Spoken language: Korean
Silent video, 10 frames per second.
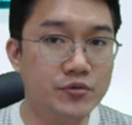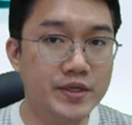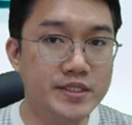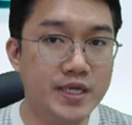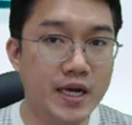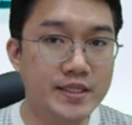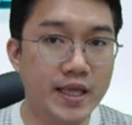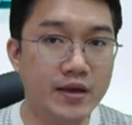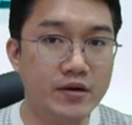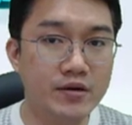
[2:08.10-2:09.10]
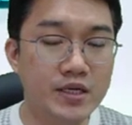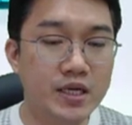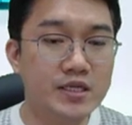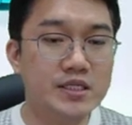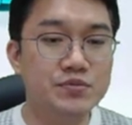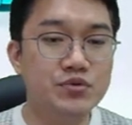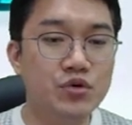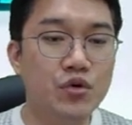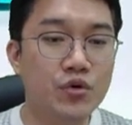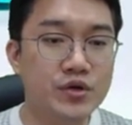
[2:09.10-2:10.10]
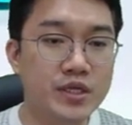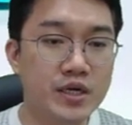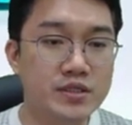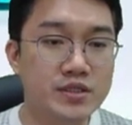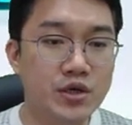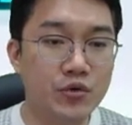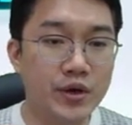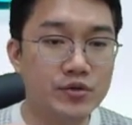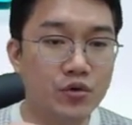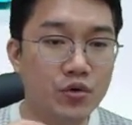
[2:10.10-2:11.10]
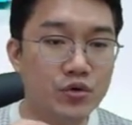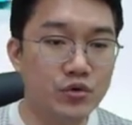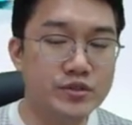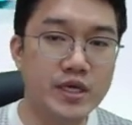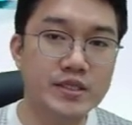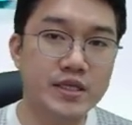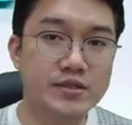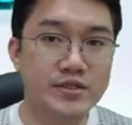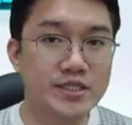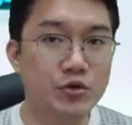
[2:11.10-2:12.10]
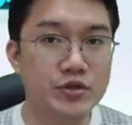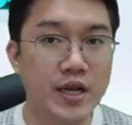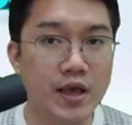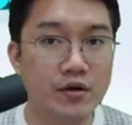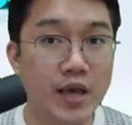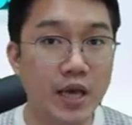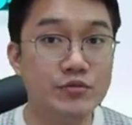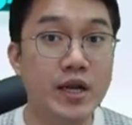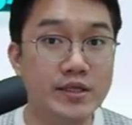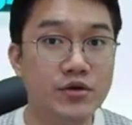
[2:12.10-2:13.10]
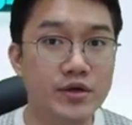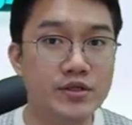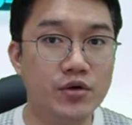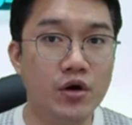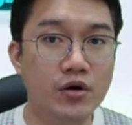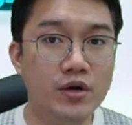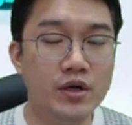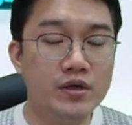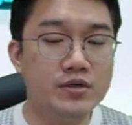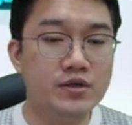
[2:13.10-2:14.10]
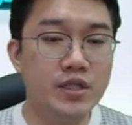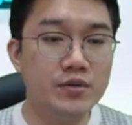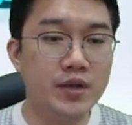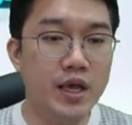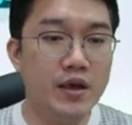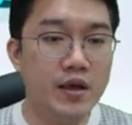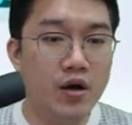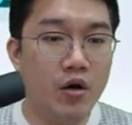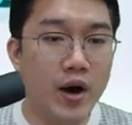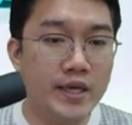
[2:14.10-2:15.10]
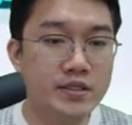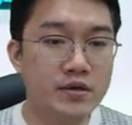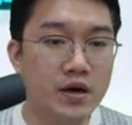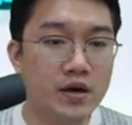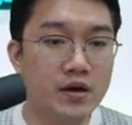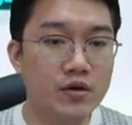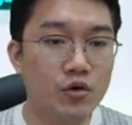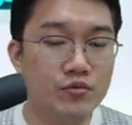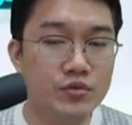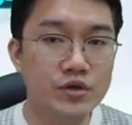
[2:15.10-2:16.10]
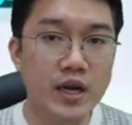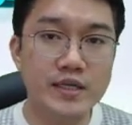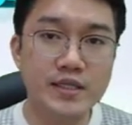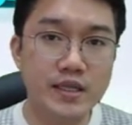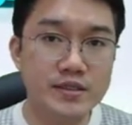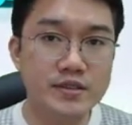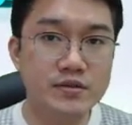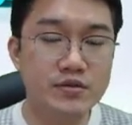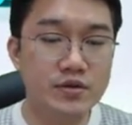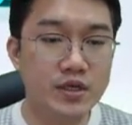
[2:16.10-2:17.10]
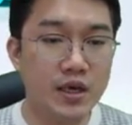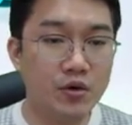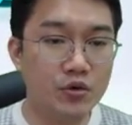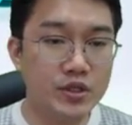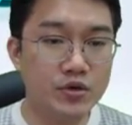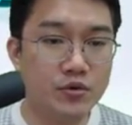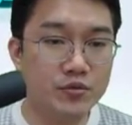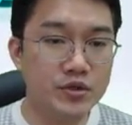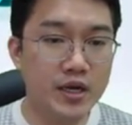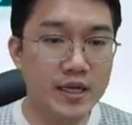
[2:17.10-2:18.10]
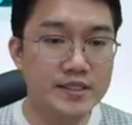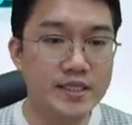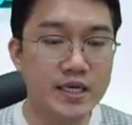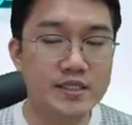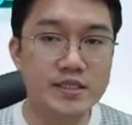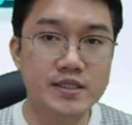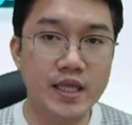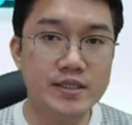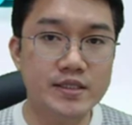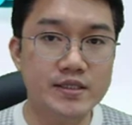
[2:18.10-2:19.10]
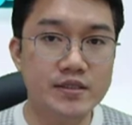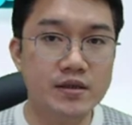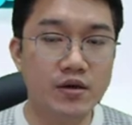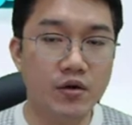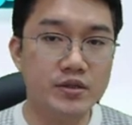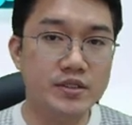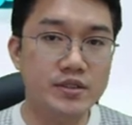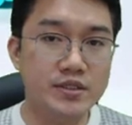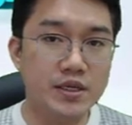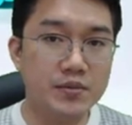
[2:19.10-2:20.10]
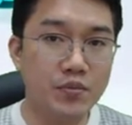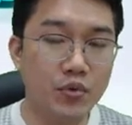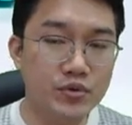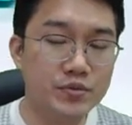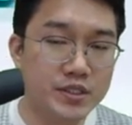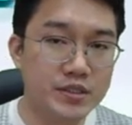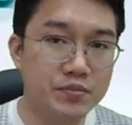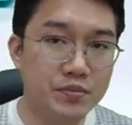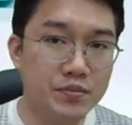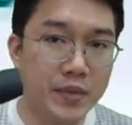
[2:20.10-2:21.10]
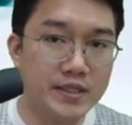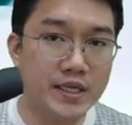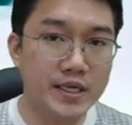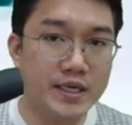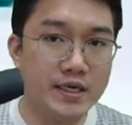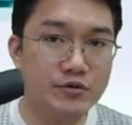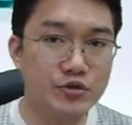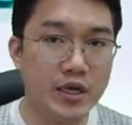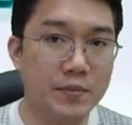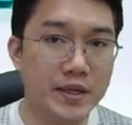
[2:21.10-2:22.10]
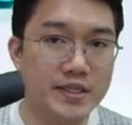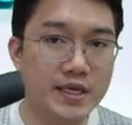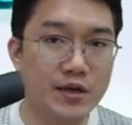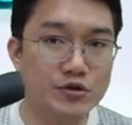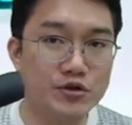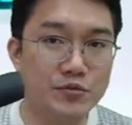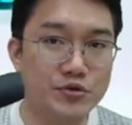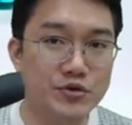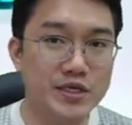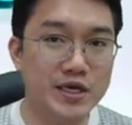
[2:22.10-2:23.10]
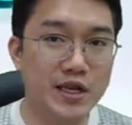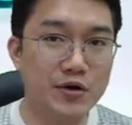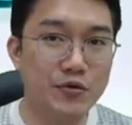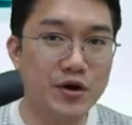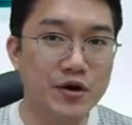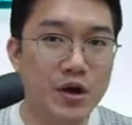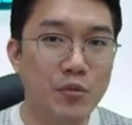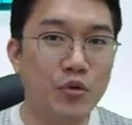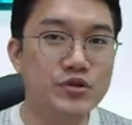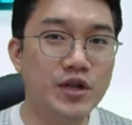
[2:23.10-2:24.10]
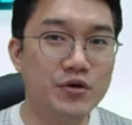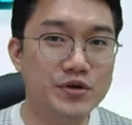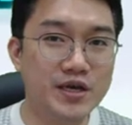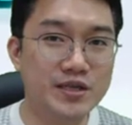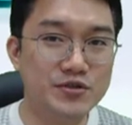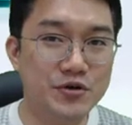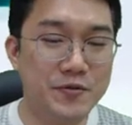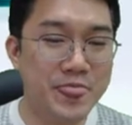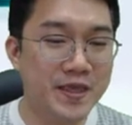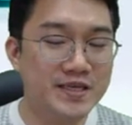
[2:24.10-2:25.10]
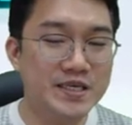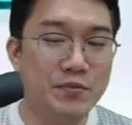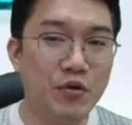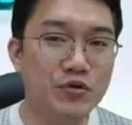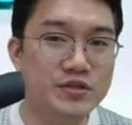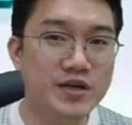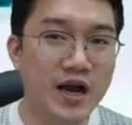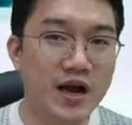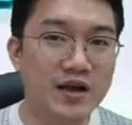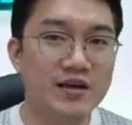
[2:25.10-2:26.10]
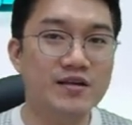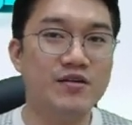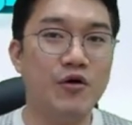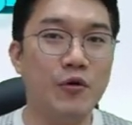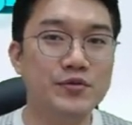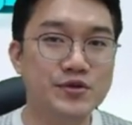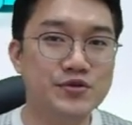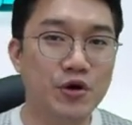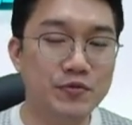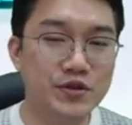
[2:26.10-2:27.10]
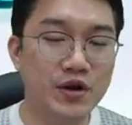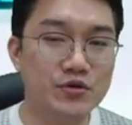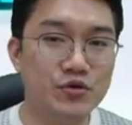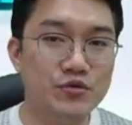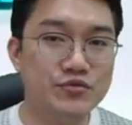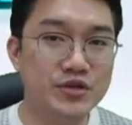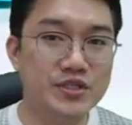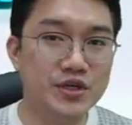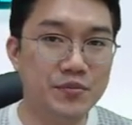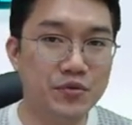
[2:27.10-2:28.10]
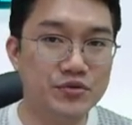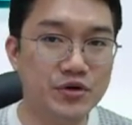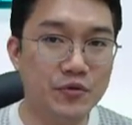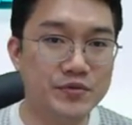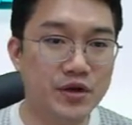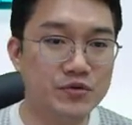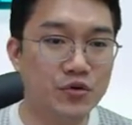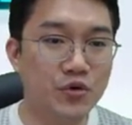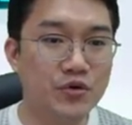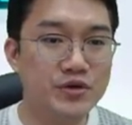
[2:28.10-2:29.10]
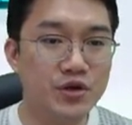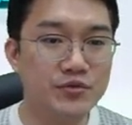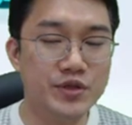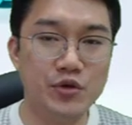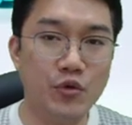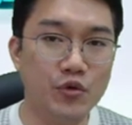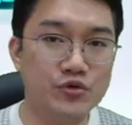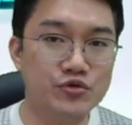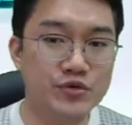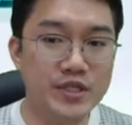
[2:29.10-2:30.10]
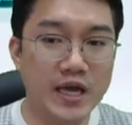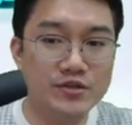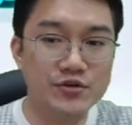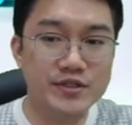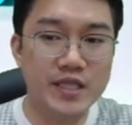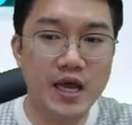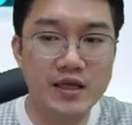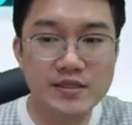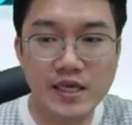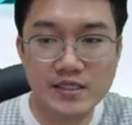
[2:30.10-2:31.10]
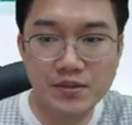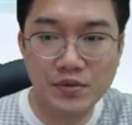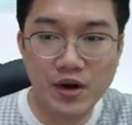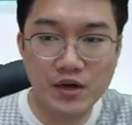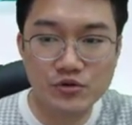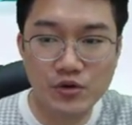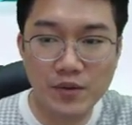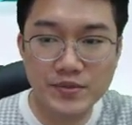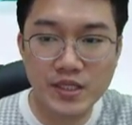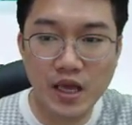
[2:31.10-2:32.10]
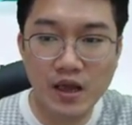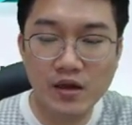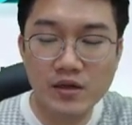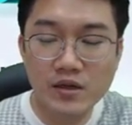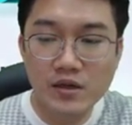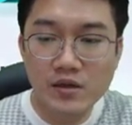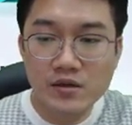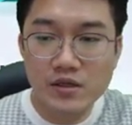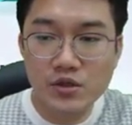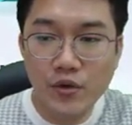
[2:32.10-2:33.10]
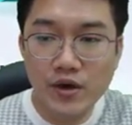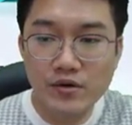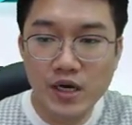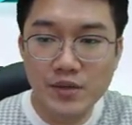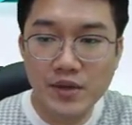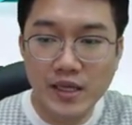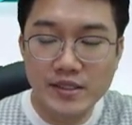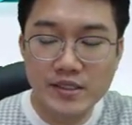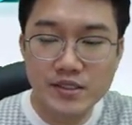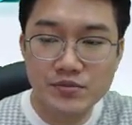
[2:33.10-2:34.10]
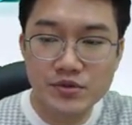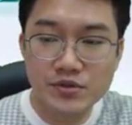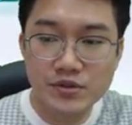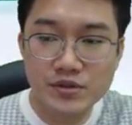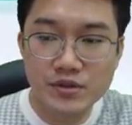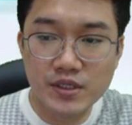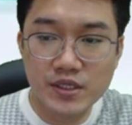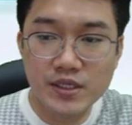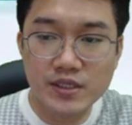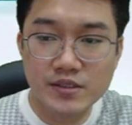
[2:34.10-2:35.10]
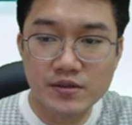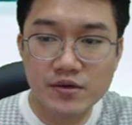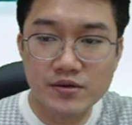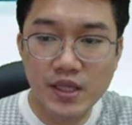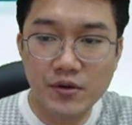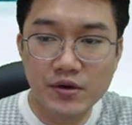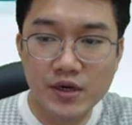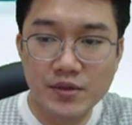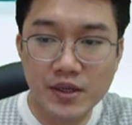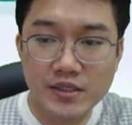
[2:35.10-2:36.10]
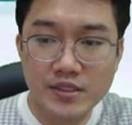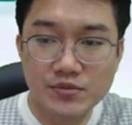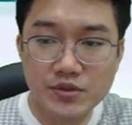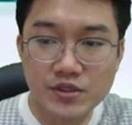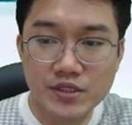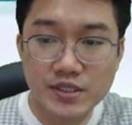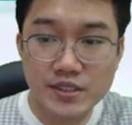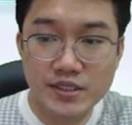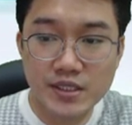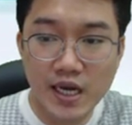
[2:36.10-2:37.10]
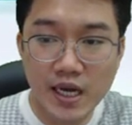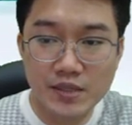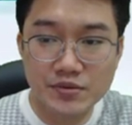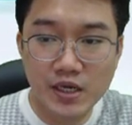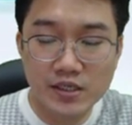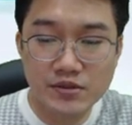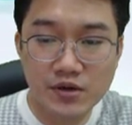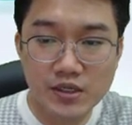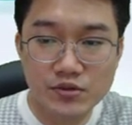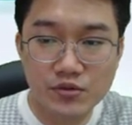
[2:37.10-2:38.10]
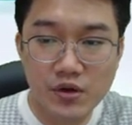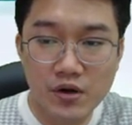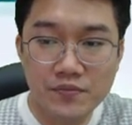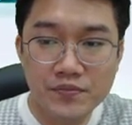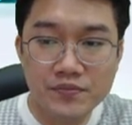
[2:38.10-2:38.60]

처음에 시작할 때요. 그 블록 코딩 같은 경우에도 요 사이트에서 지원을 해요. 에뮬레이터에서요. 그렇기 때문에 어, 아이들과 공부를 할 때는 이렇게 코딩 공부를 같이 하실 때는 어, 실제 폰 그 판때기 우리가 판때기라고 저는 보통 이야기를 하고요. 보드라고 얘기하죠. 이 보드가 어, 없어, 없더라도 물리적인 보드가 없더라도 여러분들 이걸로 충분히 다 할 수 있다 다시 한번 강조를 합니다 그래서 회원가입이 안 되신 분들이 있을 건데 회원가입이 안 되신 분들은 지금 가입을 하셔가지고요